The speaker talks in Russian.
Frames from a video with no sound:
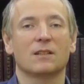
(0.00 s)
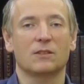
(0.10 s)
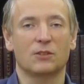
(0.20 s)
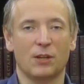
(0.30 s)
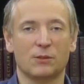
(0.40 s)

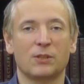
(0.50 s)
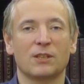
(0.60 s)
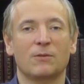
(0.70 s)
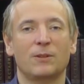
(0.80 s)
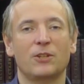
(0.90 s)

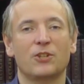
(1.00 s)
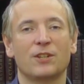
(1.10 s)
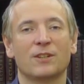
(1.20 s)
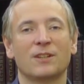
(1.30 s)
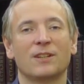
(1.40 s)
Здравствуйте,
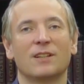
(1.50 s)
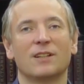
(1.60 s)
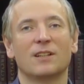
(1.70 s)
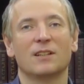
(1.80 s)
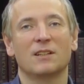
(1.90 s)
товарищи!
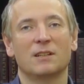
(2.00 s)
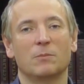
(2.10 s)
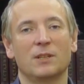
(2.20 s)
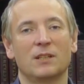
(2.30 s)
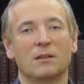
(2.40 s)

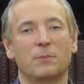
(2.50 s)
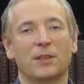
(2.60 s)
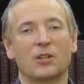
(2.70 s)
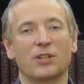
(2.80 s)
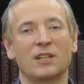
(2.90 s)
Мы
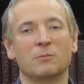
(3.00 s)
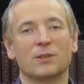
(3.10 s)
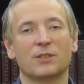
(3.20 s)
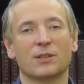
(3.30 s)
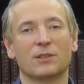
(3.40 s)
продолжаем
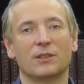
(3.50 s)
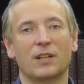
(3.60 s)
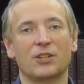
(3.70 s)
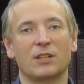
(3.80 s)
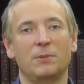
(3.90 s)
цикл
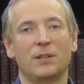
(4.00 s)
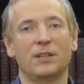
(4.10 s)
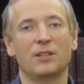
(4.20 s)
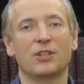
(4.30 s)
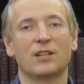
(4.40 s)
наших
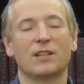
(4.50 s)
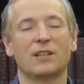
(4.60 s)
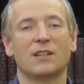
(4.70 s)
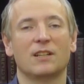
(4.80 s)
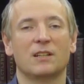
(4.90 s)
передач,
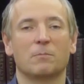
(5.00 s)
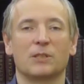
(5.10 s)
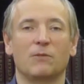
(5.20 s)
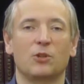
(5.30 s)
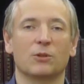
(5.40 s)

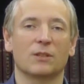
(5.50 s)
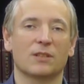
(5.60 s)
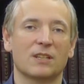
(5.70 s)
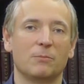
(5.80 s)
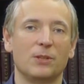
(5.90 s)
посвященных
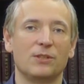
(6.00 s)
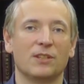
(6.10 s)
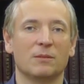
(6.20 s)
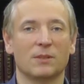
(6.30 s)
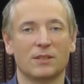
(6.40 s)

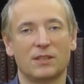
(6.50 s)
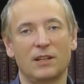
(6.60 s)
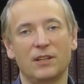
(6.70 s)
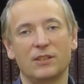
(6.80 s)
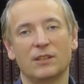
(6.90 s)
событиям
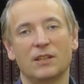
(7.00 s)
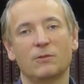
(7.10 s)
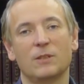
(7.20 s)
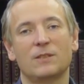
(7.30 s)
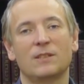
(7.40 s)
столетней
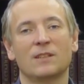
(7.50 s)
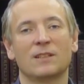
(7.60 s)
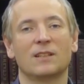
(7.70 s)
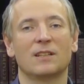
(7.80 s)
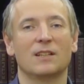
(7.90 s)
давности,
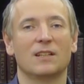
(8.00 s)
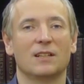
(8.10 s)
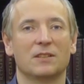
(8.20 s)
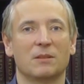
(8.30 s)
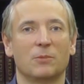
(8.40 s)

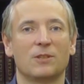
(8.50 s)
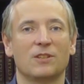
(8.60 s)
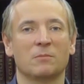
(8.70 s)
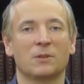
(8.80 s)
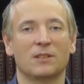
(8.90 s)

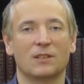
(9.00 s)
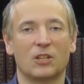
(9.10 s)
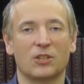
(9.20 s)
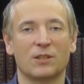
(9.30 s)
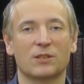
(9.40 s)
событиям
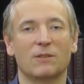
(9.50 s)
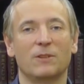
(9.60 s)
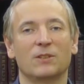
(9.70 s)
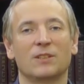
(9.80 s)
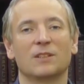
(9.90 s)
гражданской
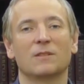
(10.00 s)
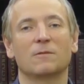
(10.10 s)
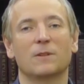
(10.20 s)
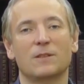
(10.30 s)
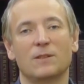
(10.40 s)
войны
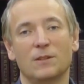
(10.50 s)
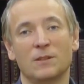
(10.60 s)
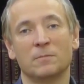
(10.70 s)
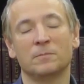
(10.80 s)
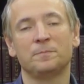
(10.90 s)
в России.